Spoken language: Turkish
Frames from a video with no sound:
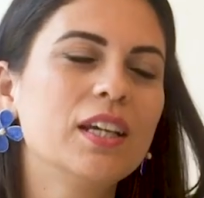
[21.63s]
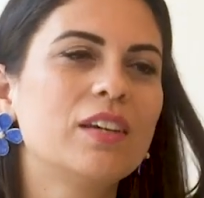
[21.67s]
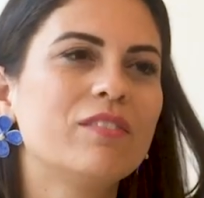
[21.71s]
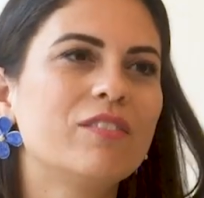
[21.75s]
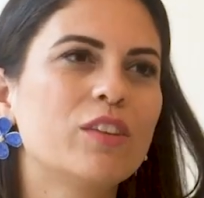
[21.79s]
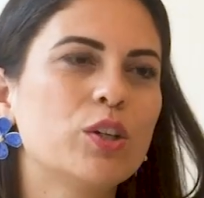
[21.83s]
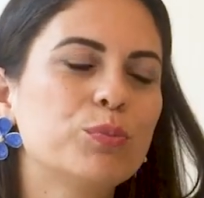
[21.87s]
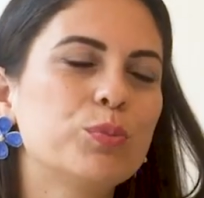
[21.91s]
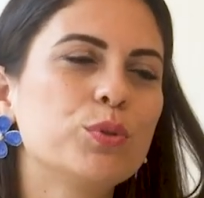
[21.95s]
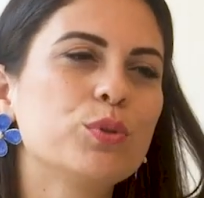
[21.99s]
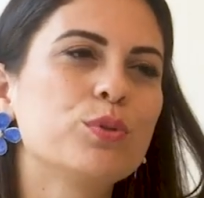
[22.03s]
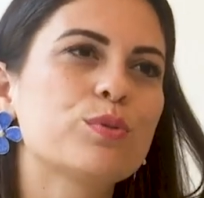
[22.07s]

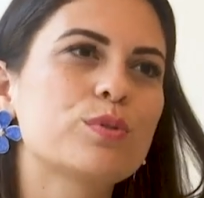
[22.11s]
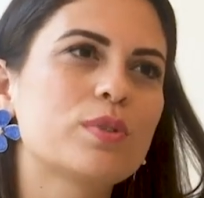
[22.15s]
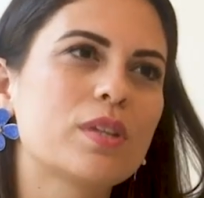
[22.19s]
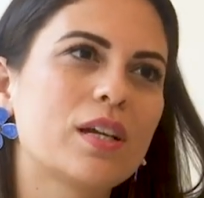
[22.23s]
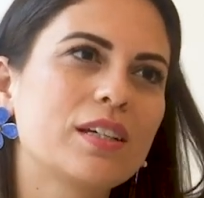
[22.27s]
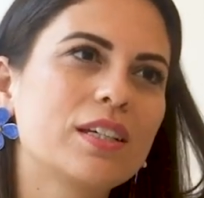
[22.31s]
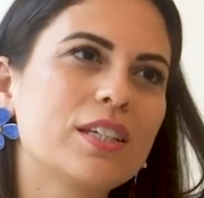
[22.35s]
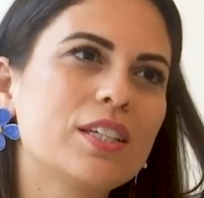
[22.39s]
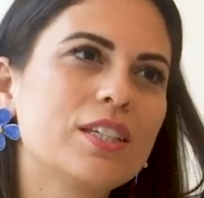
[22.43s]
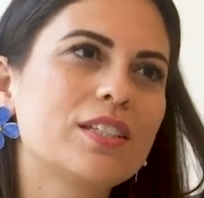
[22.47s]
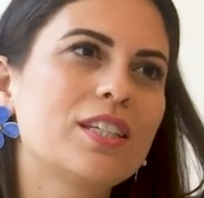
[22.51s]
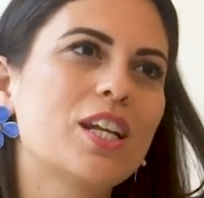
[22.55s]
Ve bu
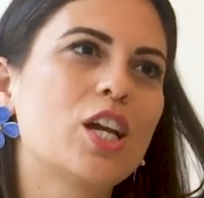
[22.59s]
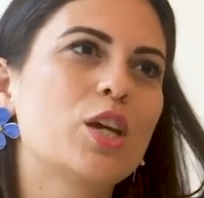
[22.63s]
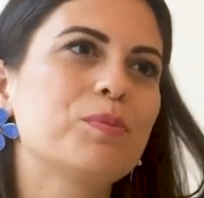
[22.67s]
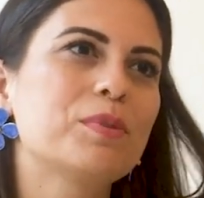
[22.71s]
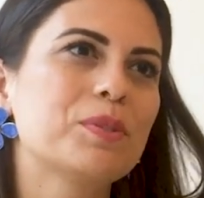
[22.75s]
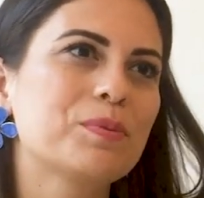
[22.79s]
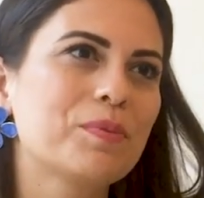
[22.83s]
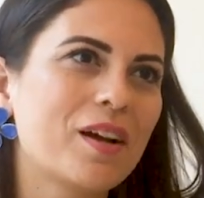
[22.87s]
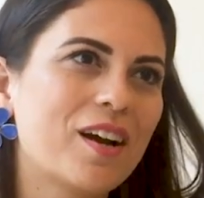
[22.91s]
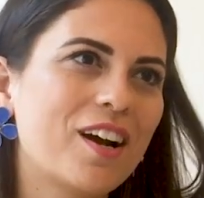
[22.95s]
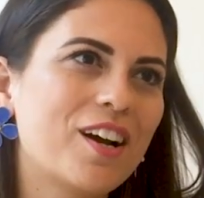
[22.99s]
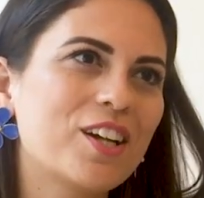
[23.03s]
yüzden kişiler
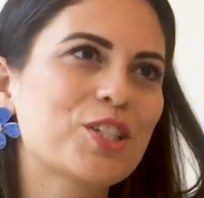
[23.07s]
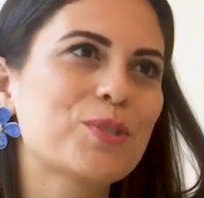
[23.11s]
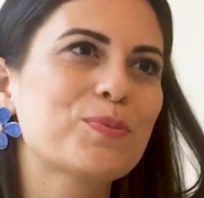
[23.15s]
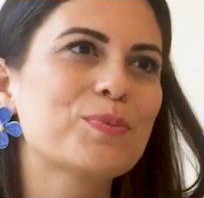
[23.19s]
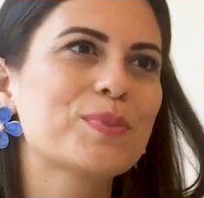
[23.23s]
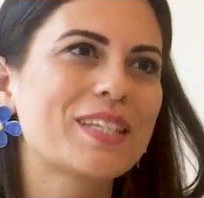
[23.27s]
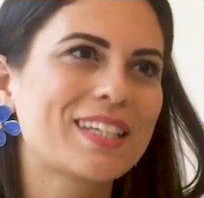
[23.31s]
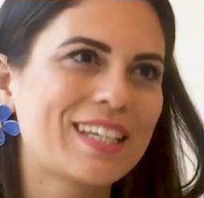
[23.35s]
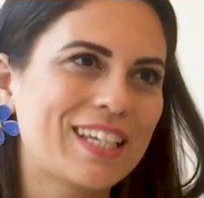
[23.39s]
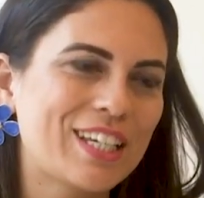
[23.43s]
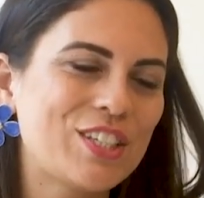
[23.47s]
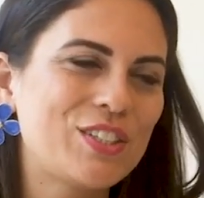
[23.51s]
bizim
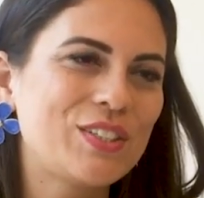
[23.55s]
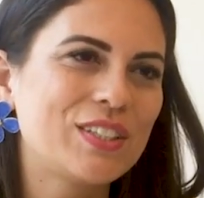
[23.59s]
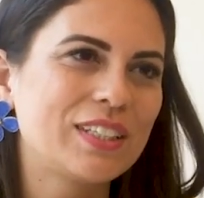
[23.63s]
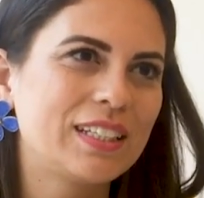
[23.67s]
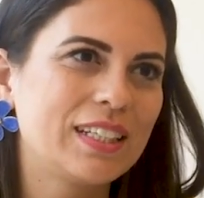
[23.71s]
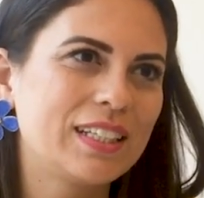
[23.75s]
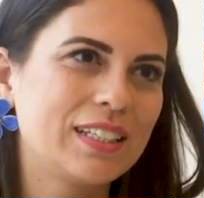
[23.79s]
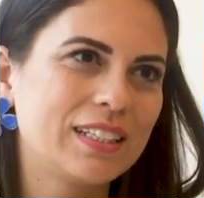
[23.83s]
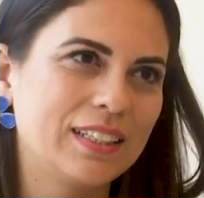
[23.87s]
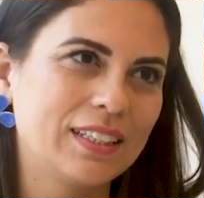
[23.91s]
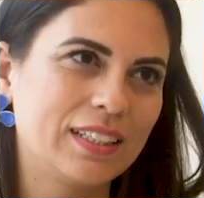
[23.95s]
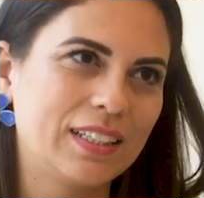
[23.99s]
karşımıza
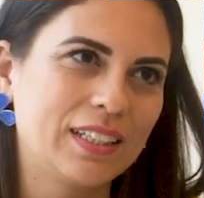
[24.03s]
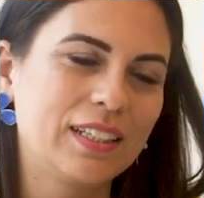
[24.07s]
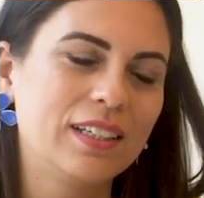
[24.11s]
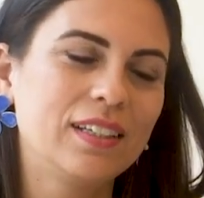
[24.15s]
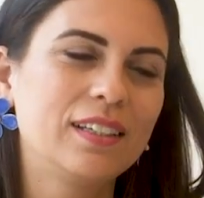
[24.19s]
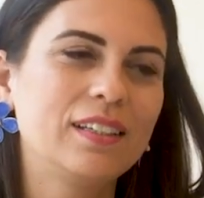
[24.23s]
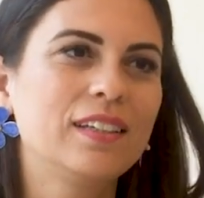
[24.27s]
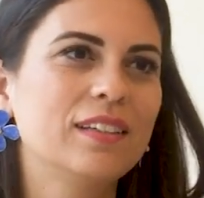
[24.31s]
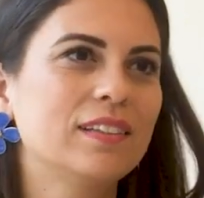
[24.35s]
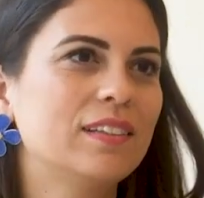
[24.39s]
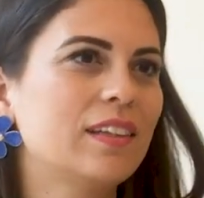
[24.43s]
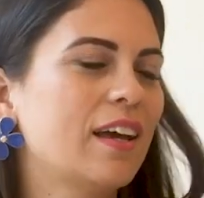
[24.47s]
geçtiklerinde
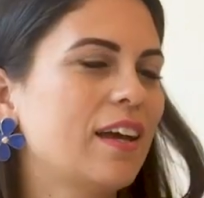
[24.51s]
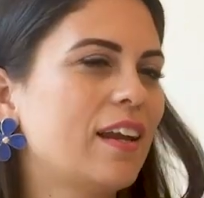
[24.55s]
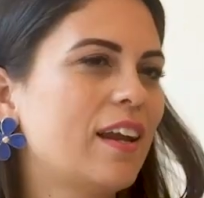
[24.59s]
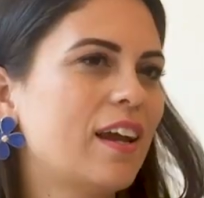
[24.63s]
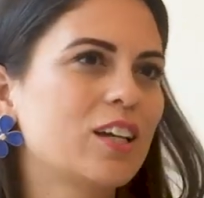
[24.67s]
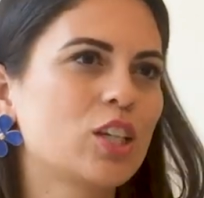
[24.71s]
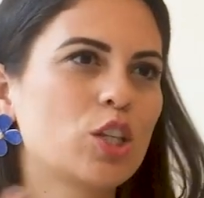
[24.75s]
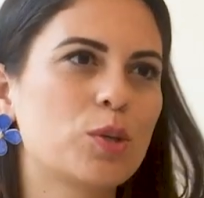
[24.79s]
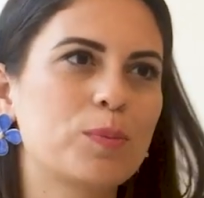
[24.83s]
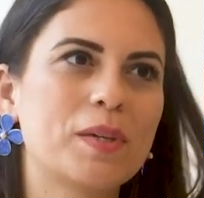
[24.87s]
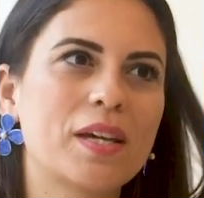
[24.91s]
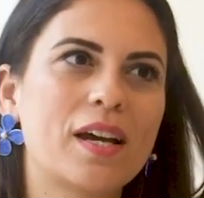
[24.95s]
ya da
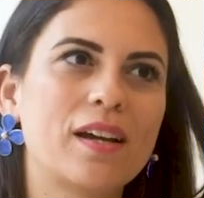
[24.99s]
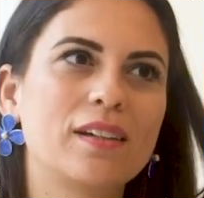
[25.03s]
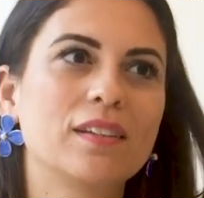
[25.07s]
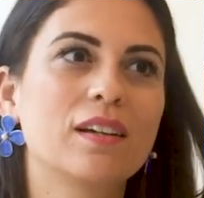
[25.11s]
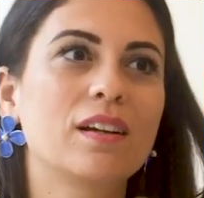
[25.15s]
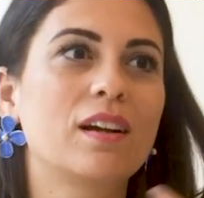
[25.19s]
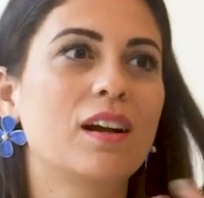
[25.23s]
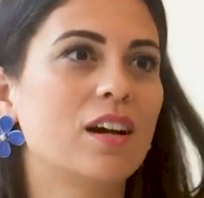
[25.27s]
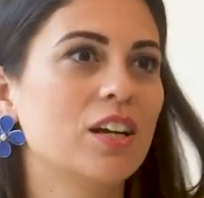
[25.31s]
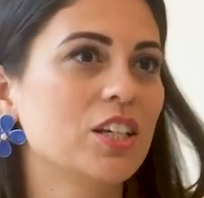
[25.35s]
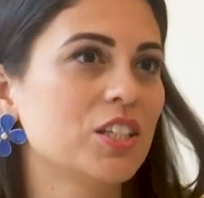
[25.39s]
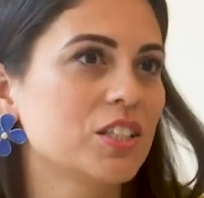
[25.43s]
herhangi bir yerde
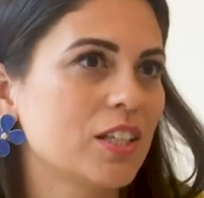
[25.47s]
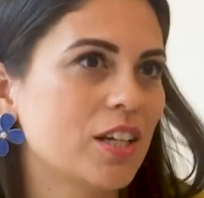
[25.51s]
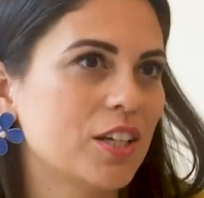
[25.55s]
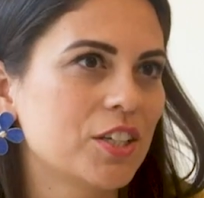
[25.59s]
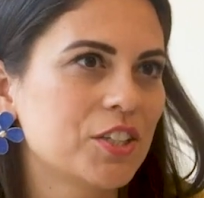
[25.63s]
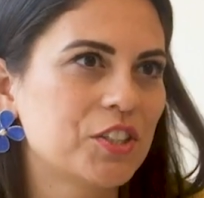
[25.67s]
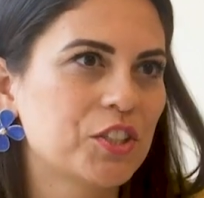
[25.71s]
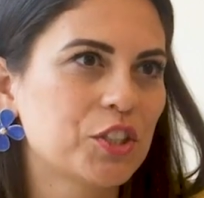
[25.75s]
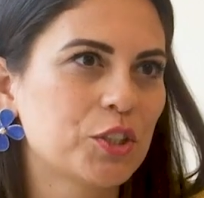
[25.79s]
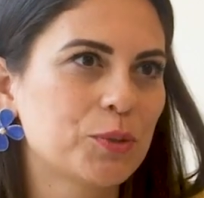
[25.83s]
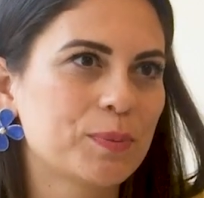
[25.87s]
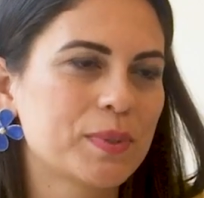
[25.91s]

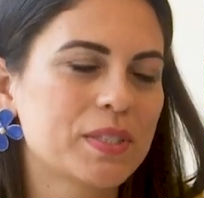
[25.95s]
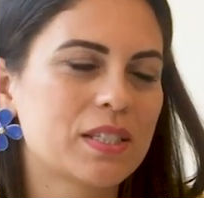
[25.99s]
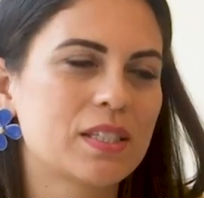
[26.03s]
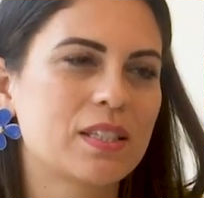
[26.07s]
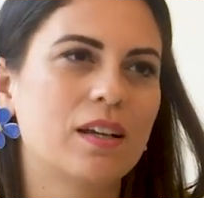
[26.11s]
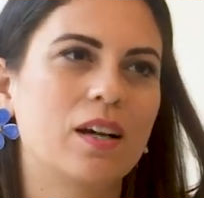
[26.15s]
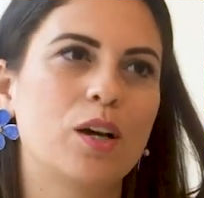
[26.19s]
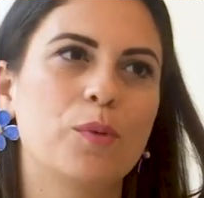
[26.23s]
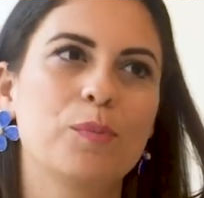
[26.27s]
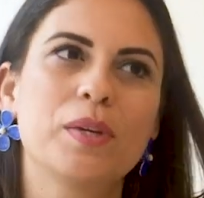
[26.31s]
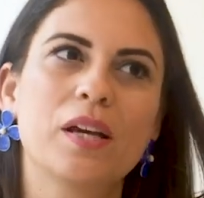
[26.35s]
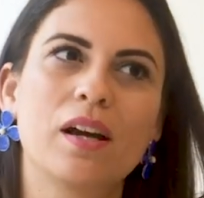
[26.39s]

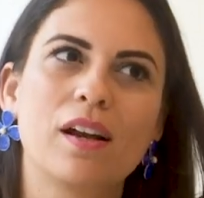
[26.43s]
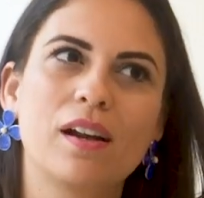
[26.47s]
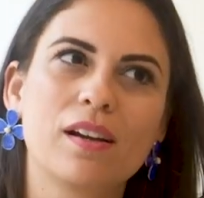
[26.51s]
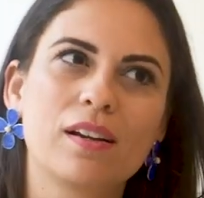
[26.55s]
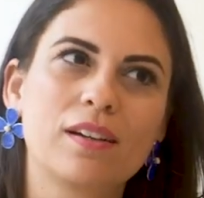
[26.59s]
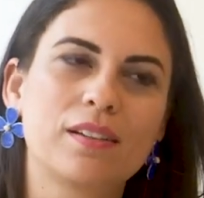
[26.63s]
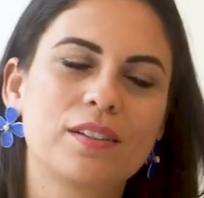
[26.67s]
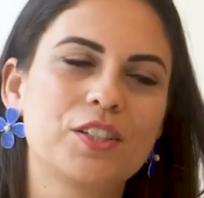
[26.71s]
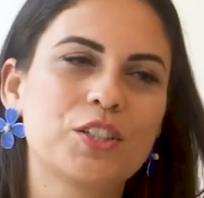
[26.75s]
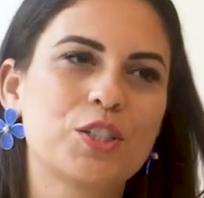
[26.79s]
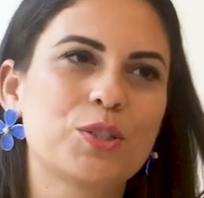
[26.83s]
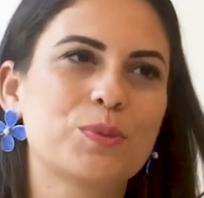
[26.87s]
karşılaştığımızda, bir
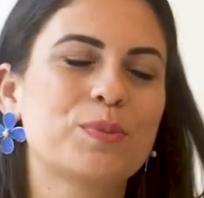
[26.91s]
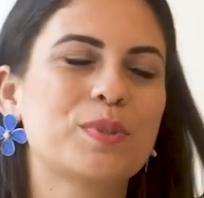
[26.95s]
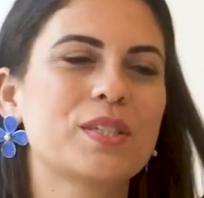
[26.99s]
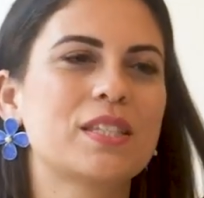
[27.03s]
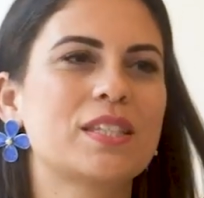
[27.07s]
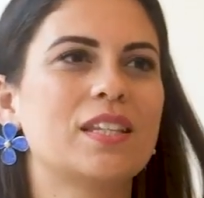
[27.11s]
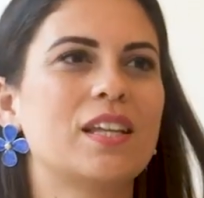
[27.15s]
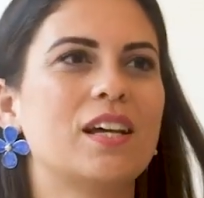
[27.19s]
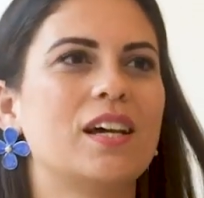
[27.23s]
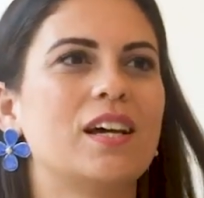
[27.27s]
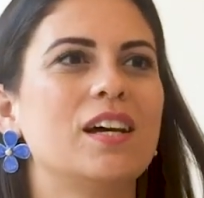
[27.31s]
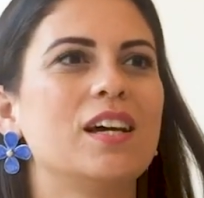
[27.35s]

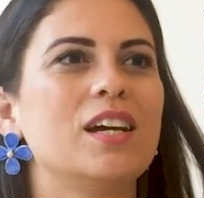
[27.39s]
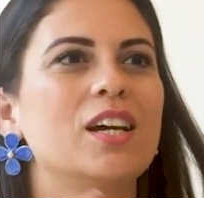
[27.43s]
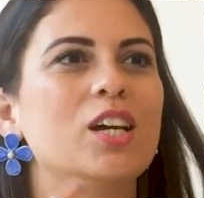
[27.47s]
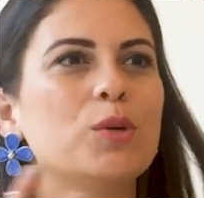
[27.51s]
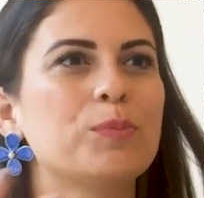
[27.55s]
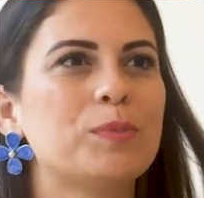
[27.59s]
arkadaşımızla,